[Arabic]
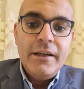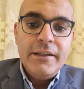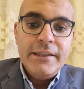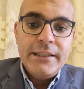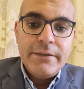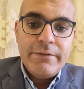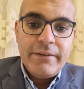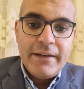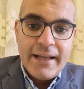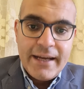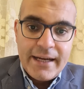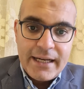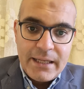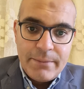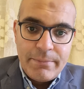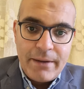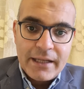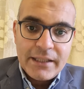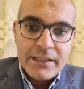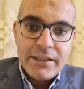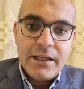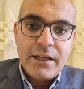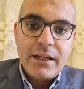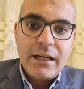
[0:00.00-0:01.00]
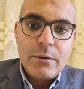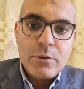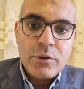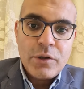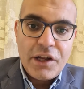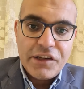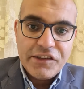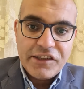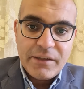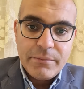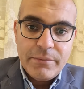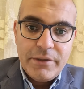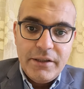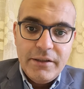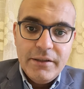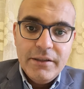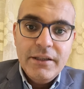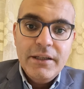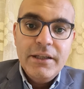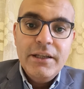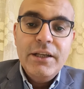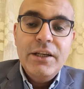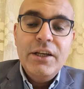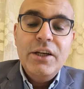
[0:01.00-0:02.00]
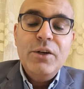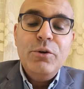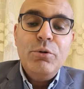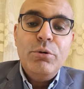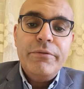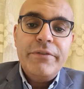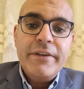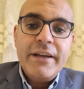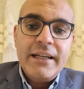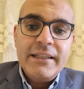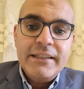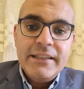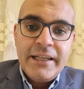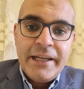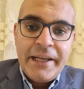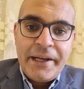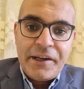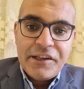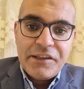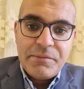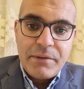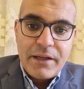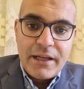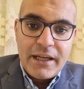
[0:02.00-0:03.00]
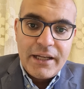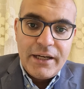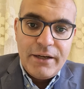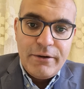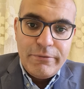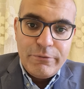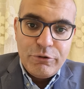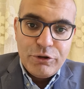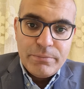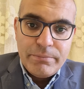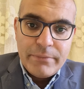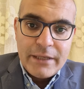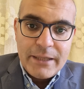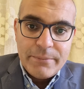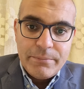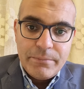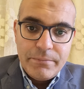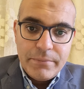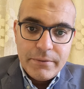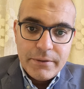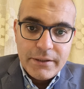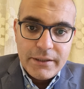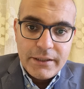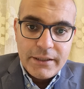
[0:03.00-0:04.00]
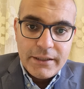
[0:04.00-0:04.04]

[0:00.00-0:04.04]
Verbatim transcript: انت في الاغلب عندك قولون عصبي وفي عندنا حاجه اسمها الفود ماب